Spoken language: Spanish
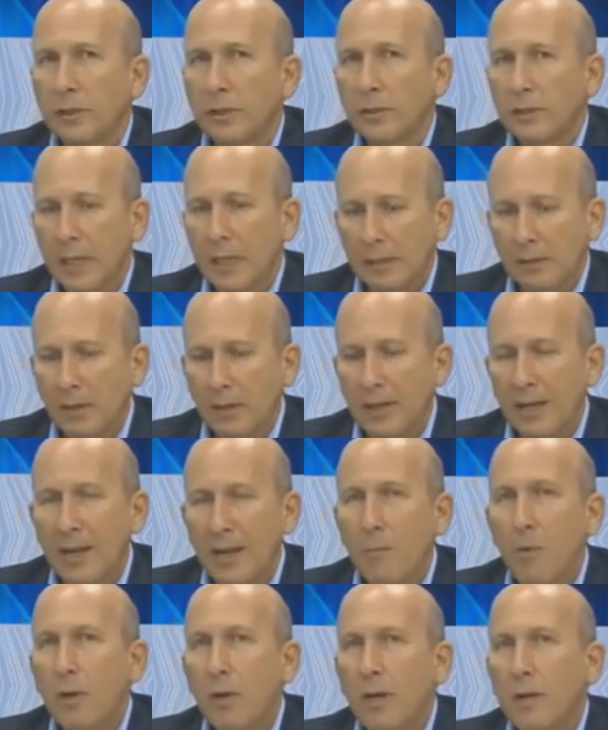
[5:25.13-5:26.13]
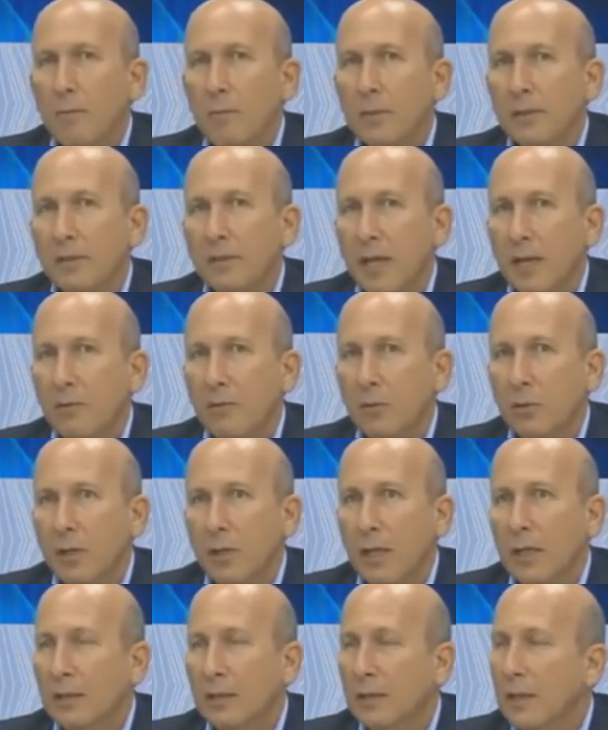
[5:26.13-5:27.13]
Entonces, tenemos que
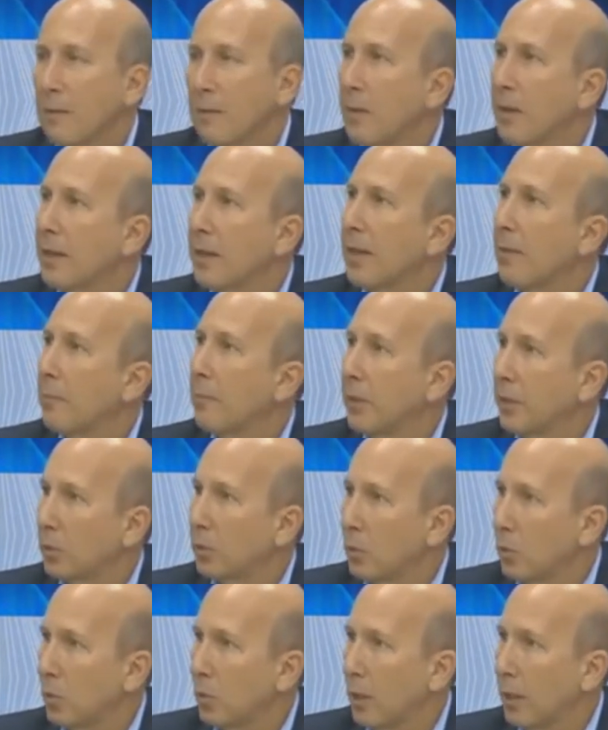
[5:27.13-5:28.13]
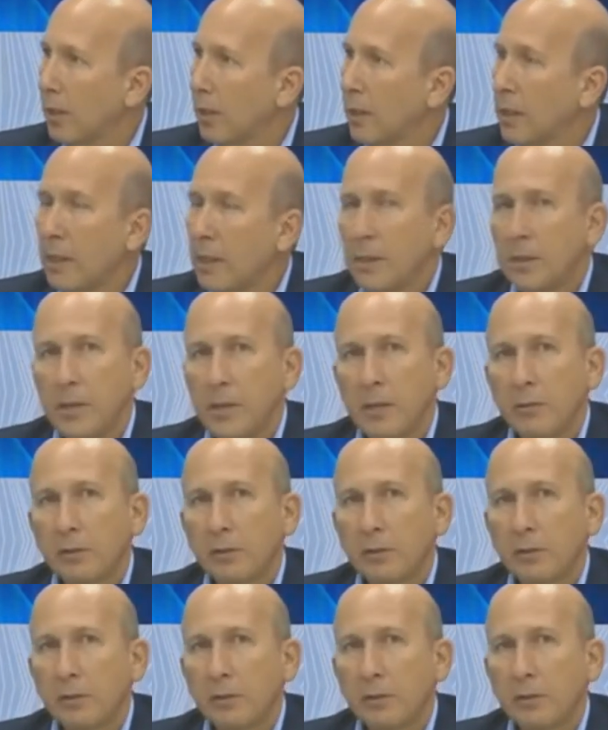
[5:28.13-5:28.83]
empezar a abordar el tema de la apertura.